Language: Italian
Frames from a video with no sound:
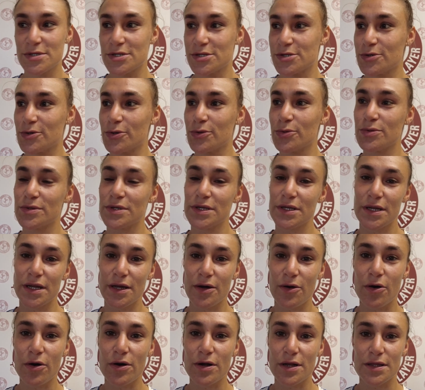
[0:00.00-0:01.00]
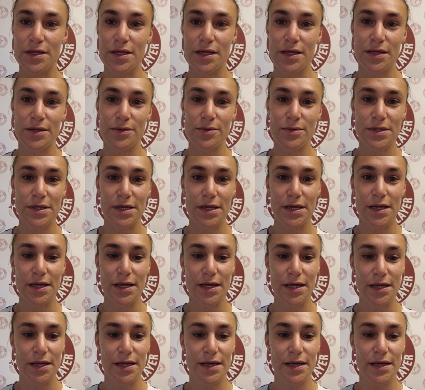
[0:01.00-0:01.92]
ci sono tutti i ricordi e tutte le,